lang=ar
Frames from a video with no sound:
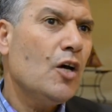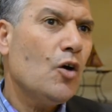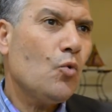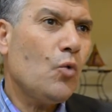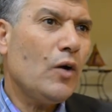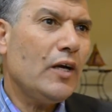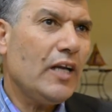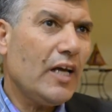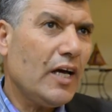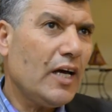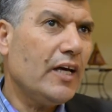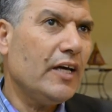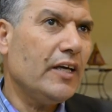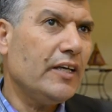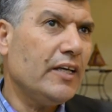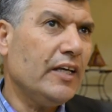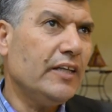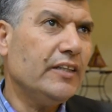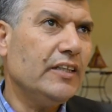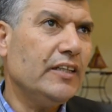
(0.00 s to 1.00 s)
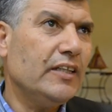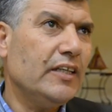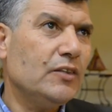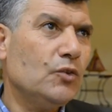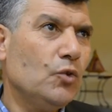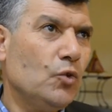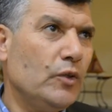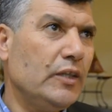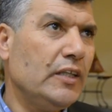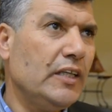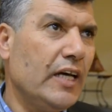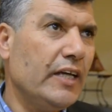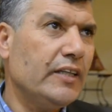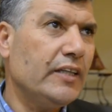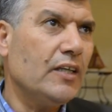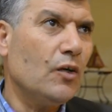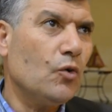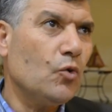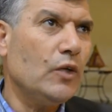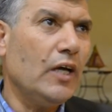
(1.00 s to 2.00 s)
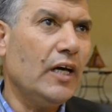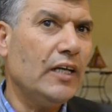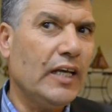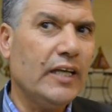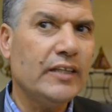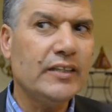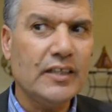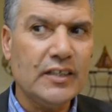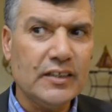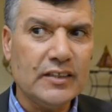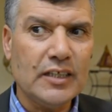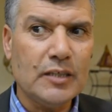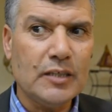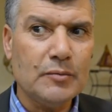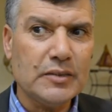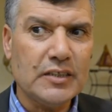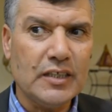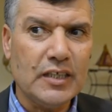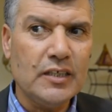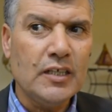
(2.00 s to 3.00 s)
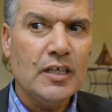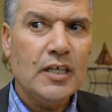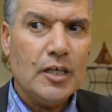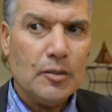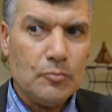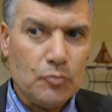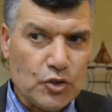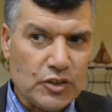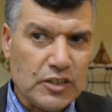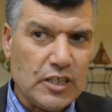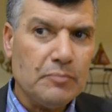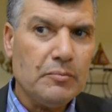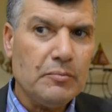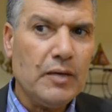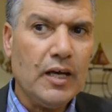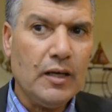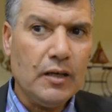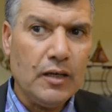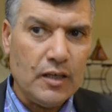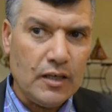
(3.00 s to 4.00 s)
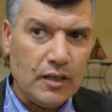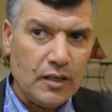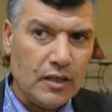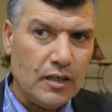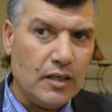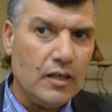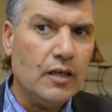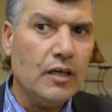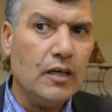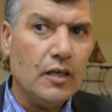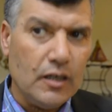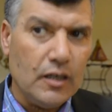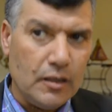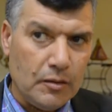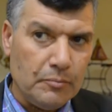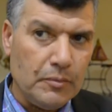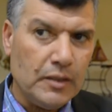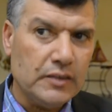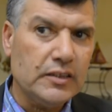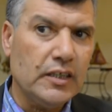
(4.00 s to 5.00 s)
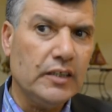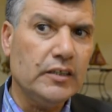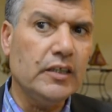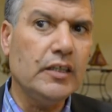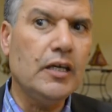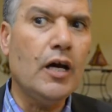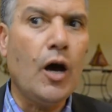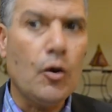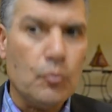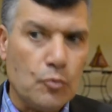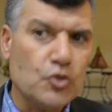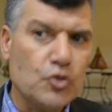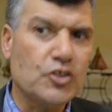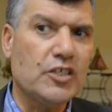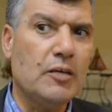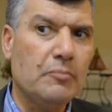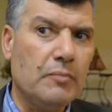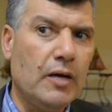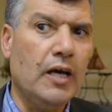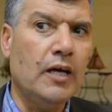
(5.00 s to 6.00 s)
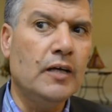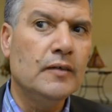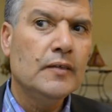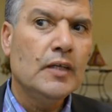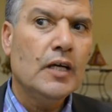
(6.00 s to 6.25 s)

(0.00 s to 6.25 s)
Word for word: ولا يعني يدعو إلى أن نقول على أن لدينا مثلا مجتمع آه، مدني أو مجتمع